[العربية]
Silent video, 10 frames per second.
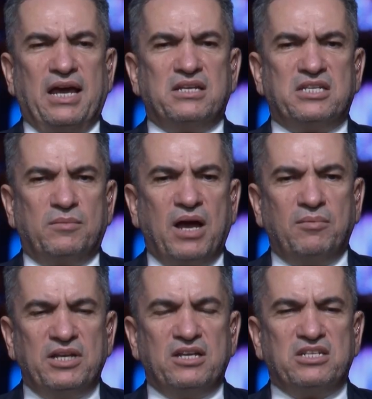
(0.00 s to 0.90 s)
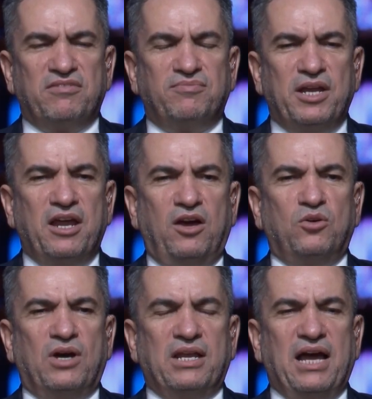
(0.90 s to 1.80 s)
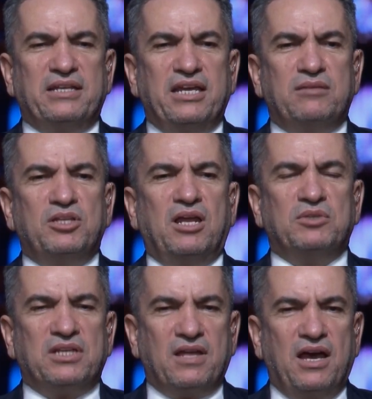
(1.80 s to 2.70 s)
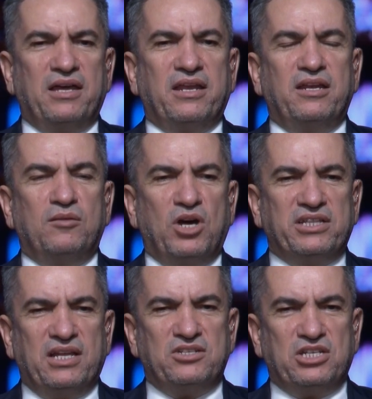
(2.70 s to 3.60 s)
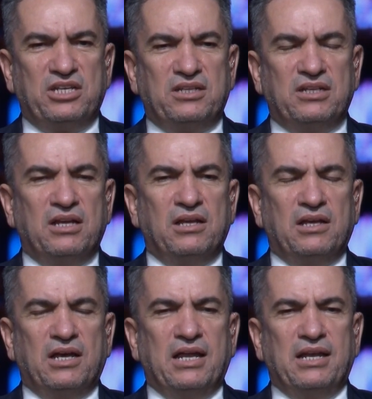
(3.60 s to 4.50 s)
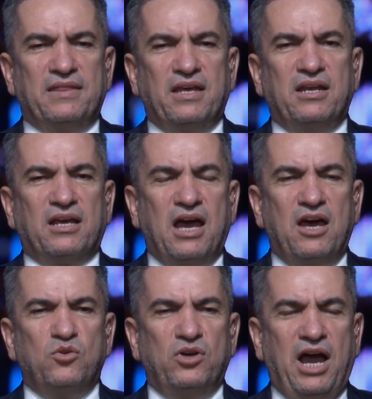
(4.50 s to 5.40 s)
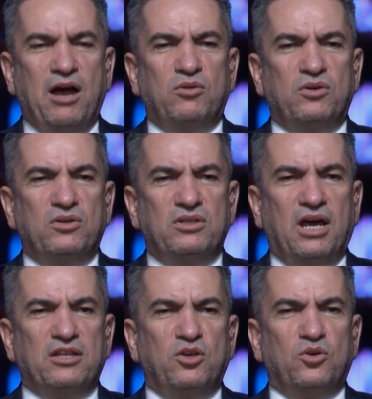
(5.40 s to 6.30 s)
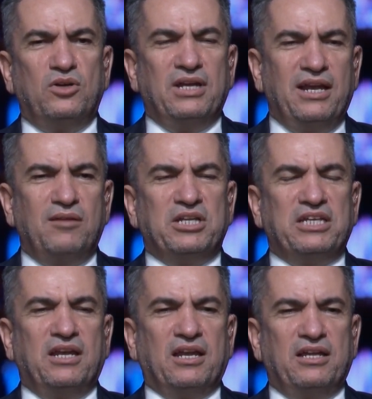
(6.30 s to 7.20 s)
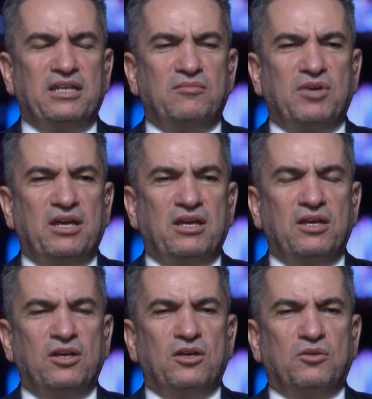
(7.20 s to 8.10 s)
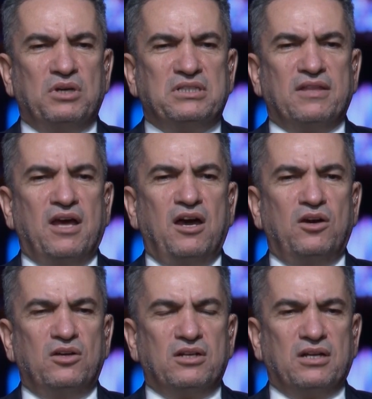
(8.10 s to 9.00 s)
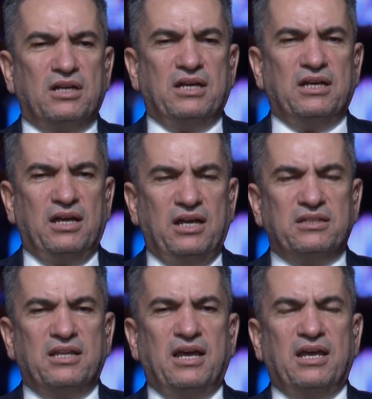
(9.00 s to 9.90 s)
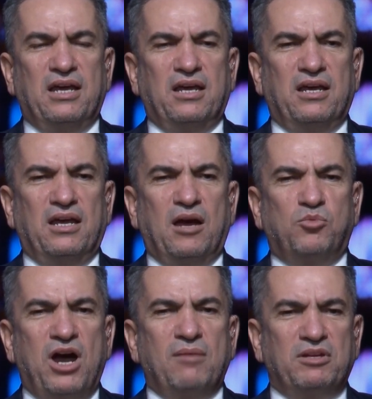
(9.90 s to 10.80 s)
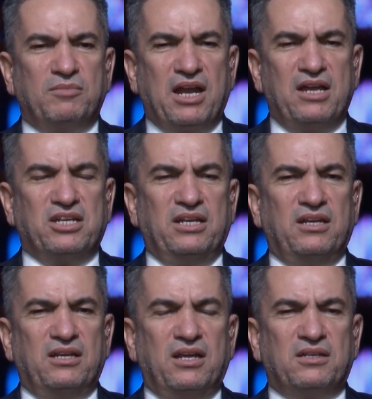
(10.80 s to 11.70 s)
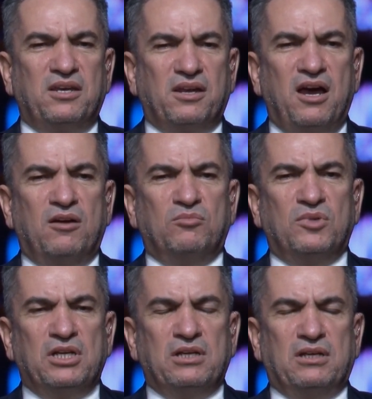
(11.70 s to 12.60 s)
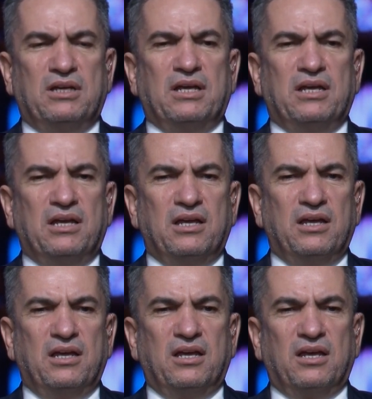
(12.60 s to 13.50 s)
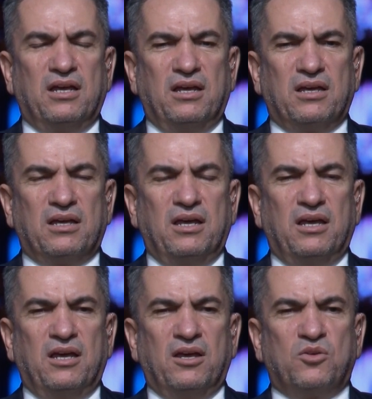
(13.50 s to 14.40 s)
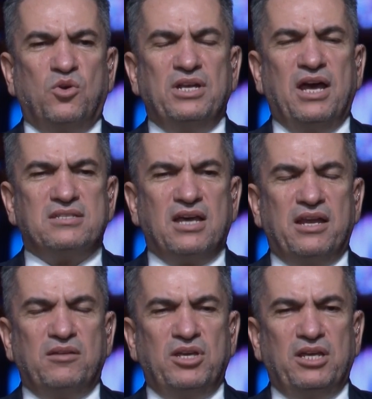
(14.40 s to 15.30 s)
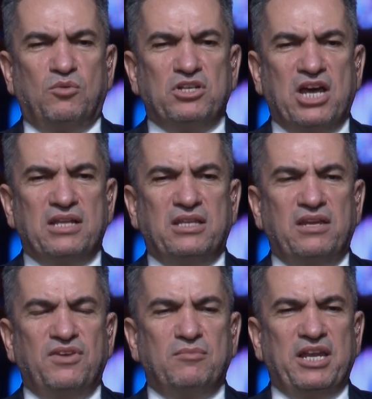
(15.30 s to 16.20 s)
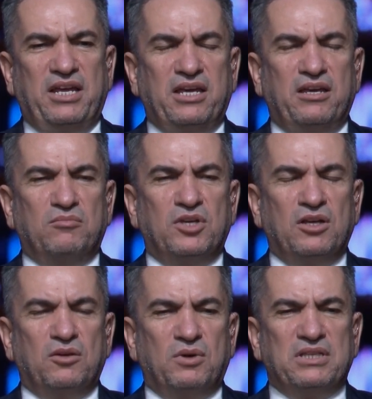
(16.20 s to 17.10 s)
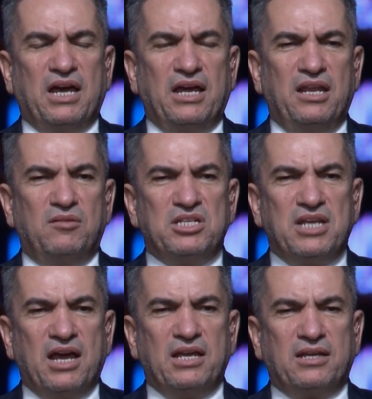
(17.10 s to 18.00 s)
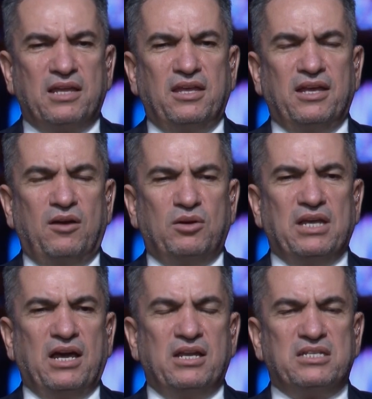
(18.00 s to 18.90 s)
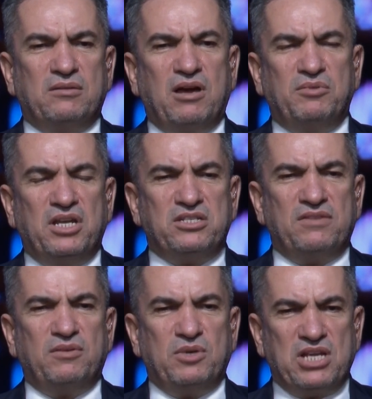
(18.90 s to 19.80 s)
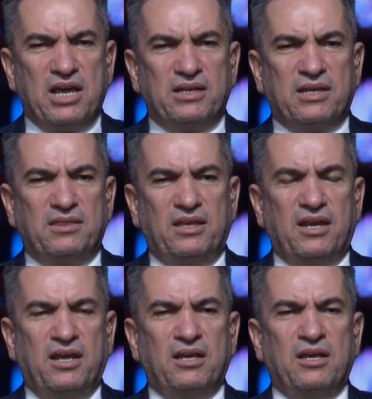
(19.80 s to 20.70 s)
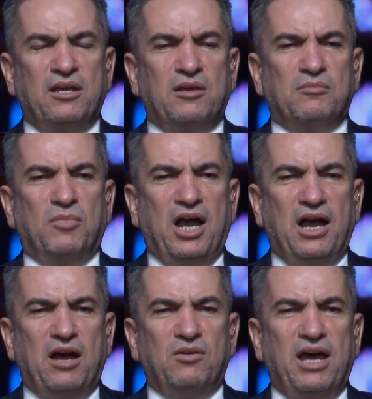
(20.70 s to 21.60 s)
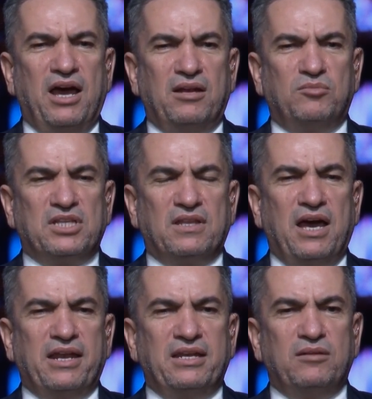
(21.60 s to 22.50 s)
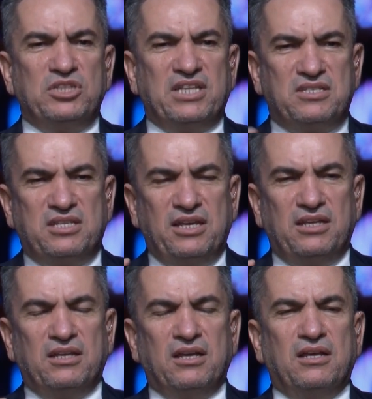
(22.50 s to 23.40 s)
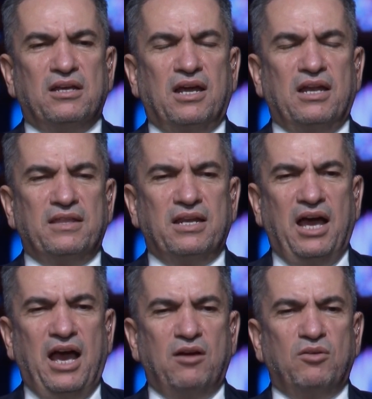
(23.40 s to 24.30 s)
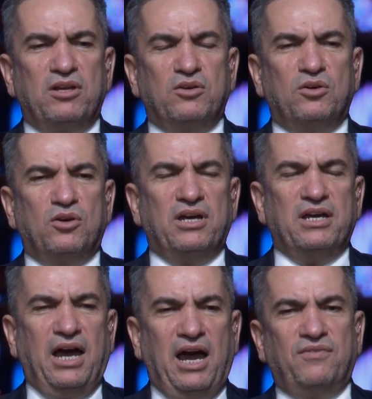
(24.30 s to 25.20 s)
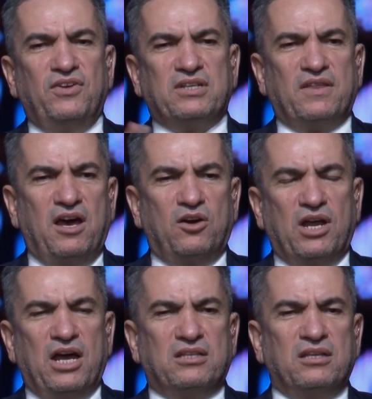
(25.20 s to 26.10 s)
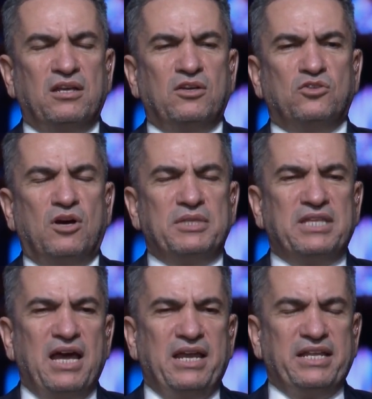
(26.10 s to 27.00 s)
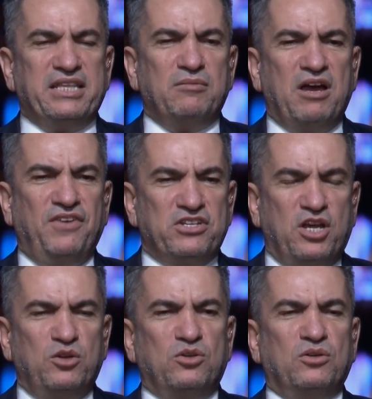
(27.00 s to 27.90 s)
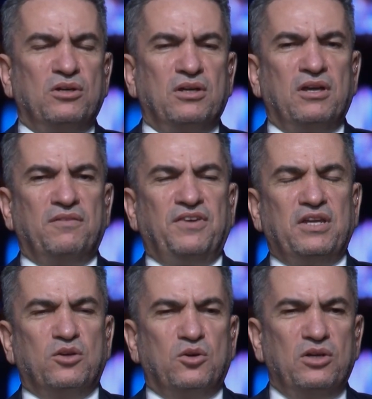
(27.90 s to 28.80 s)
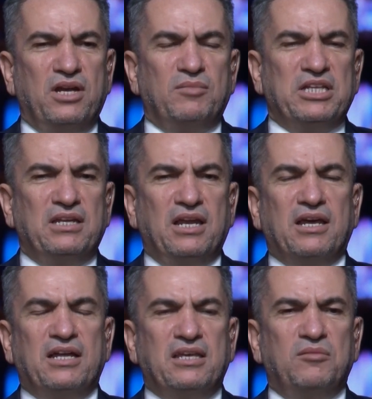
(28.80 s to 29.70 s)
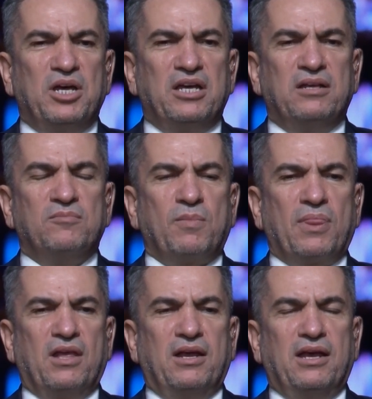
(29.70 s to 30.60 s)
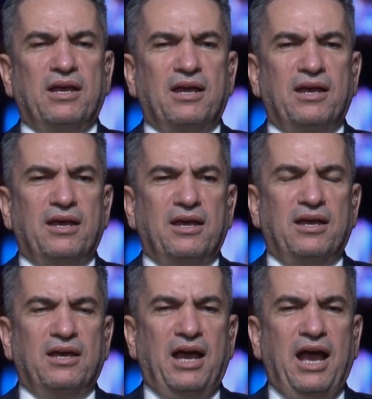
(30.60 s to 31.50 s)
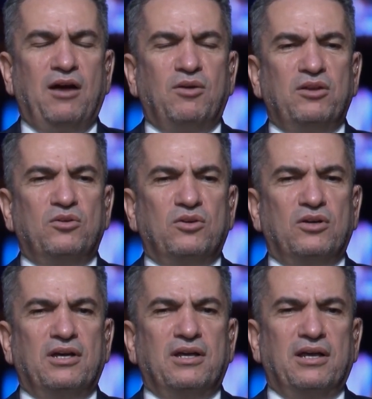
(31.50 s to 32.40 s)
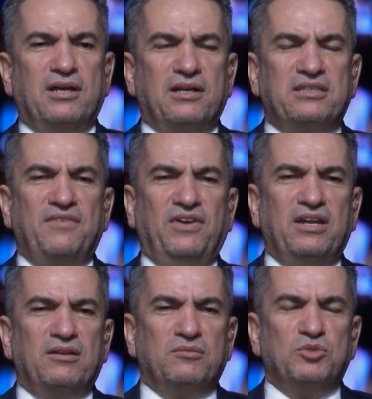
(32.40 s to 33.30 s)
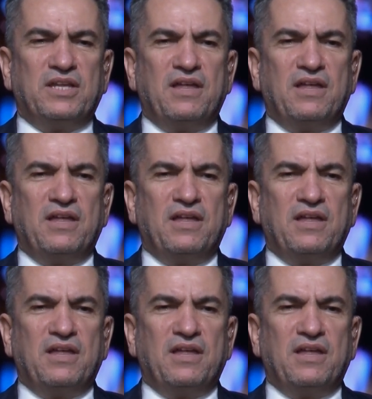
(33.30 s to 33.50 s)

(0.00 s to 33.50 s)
يعني شباب النجف منعوا العديد من المتظاهرين المؤدلجين الذين كانوا يحاولون الدخول إلى المدينة القديمة والتظاهر آه، عند آه، أبواب المراجع الكرام آه، كنا صارمين وجادين في منعهم ودخلنا مشاكل كثيرة ودخل الشباب النجف في مشاكل كثيرة مع هؤلاء المتظاهرين المندسين الذين حاولوا حرف التظاهرات وبالتالي عندما فشلوا في دخول المدينه القديمه آه، منو كان آه، منو كان يدسهم آه، استاذ